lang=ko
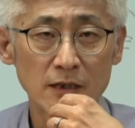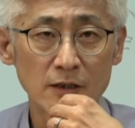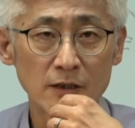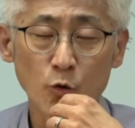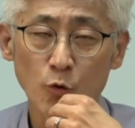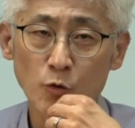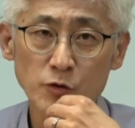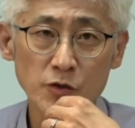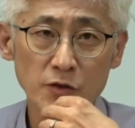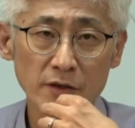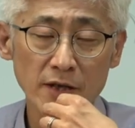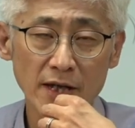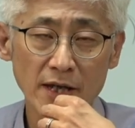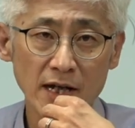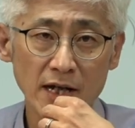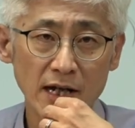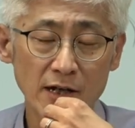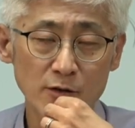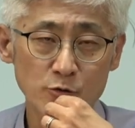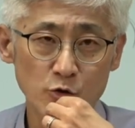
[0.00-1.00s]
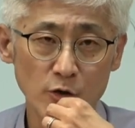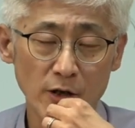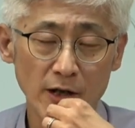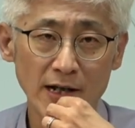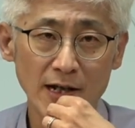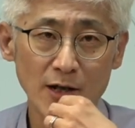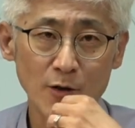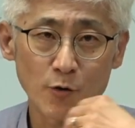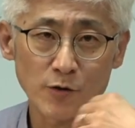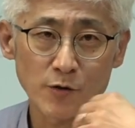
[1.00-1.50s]
동성애가
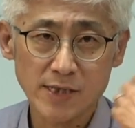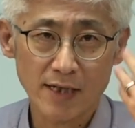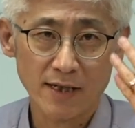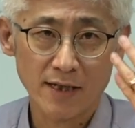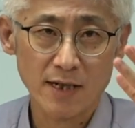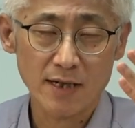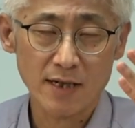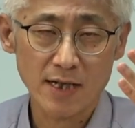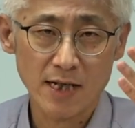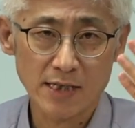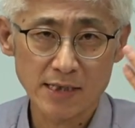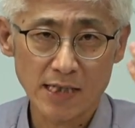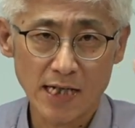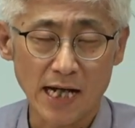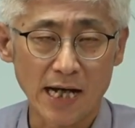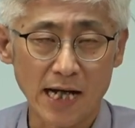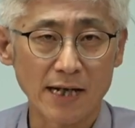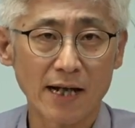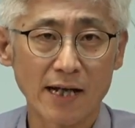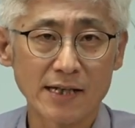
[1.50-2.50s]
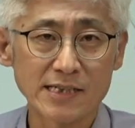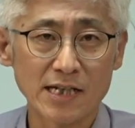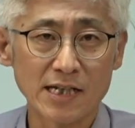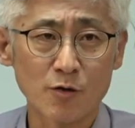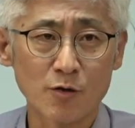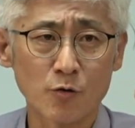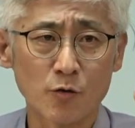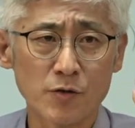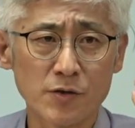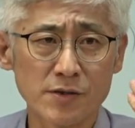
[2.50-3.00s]
죄라고 생각하냐 안
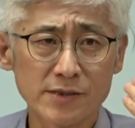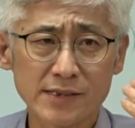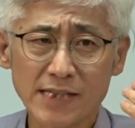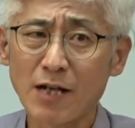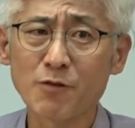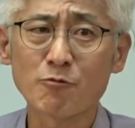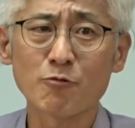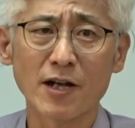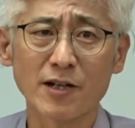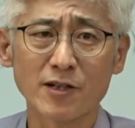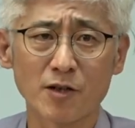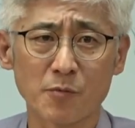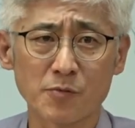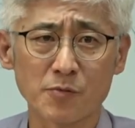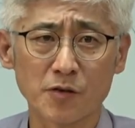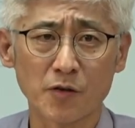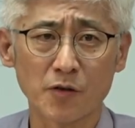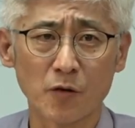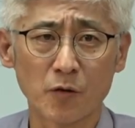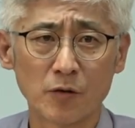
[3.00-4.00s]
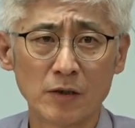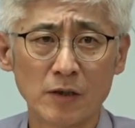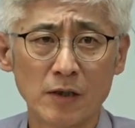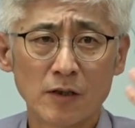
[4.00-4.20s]
하냐하고는 상관이 없어요.